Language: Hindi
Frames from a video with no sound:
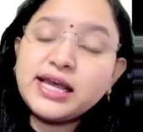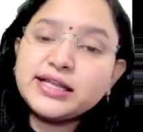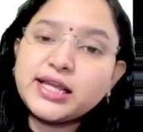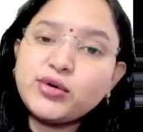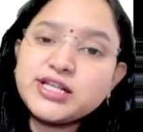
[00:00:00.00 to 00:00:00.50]

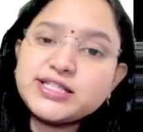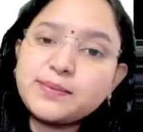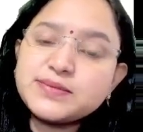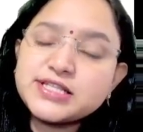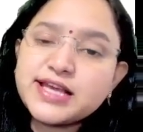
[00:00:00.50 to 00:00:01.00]
देखो ये
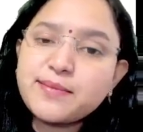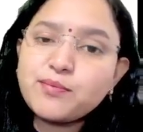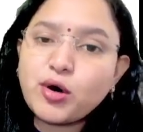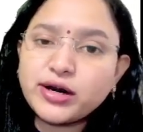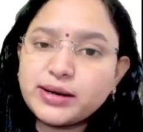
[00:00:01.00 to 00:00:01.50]
सबसे
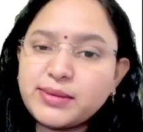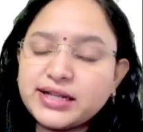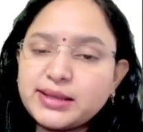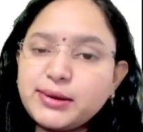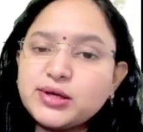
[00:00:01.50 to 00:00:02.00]
इम्पॉर्टेंट
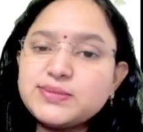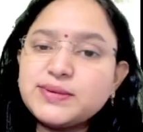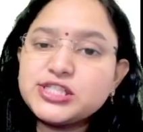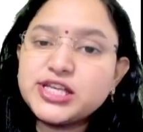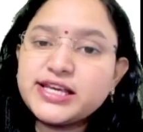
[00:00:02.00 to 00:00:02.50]
बात है बिकॉज
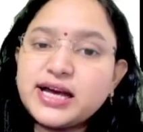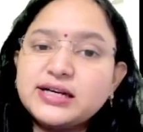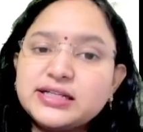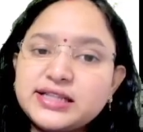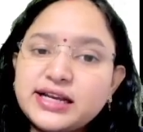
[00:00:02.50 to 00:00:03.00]
बच्चे क्या
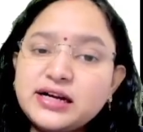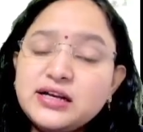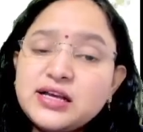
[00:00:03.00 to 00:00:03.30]
करते हैं ना